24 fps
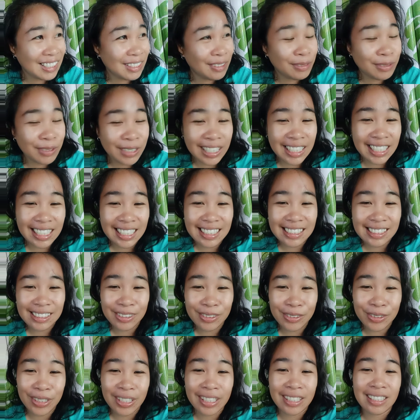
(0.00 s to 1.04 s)
Amo ganito
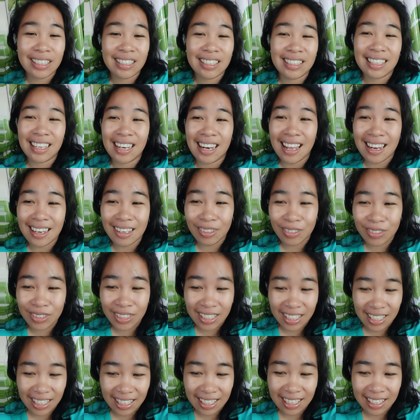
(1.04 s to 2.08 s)
siguro ginandalan ako
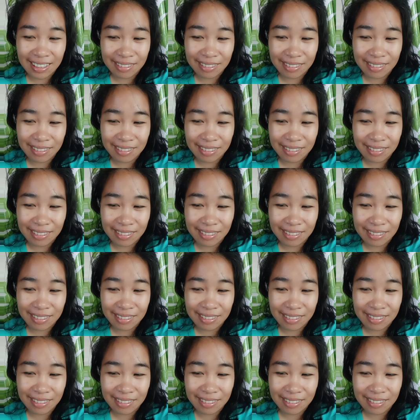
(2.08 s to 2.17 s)
diri.